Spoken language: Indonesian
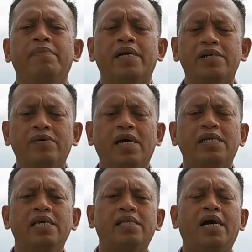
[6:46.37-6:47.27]

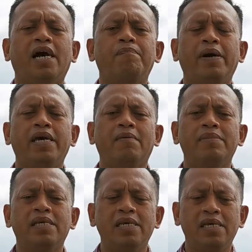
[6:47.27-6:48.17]
Perenungan kita apa
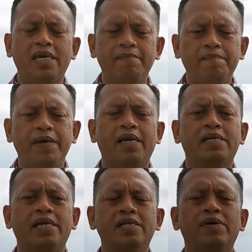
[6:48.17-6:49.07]
yang menjadi
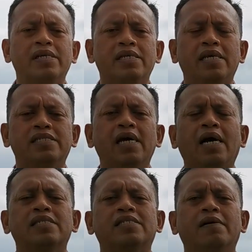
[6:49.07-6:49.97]
impian kerinduan kita.
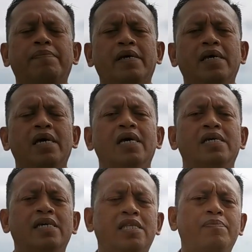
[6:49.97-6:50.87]
Jangan sampai
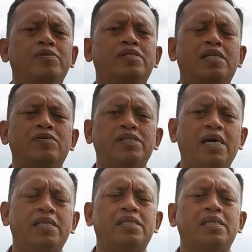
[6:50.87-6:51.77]
kita pun satu
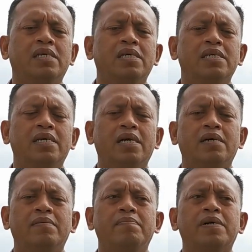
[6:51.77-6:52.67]
saat
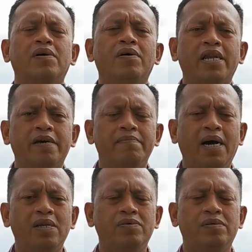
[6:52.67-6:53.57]
ya beroleh
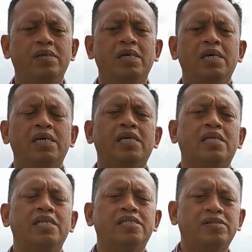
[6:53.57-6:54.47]
malu.
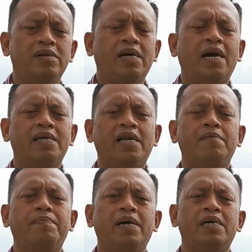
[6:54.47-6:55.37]
Kita ditolak
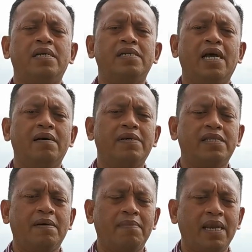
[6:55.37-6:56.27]
karena apa? Dalam
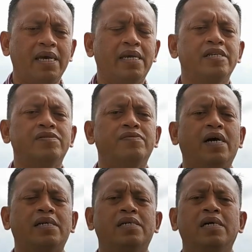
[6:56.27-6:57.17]
kita melayani
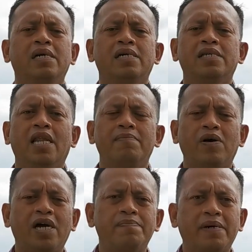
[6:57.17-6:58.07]
Tuhan, dalam
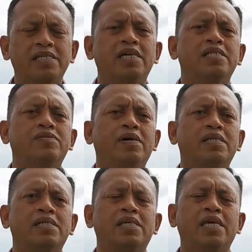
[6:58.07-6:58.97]
melakukan pekerjaan
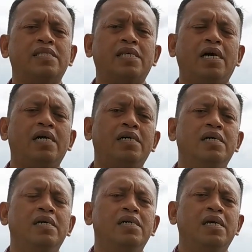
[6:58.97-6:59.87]
Tuhan, kita
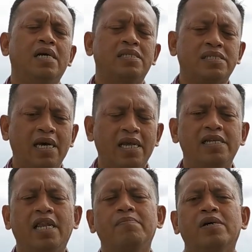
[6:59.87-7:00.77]
ya
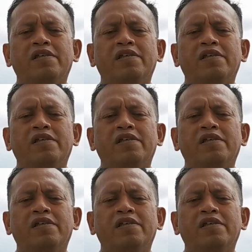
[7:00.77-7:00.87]
salah dalam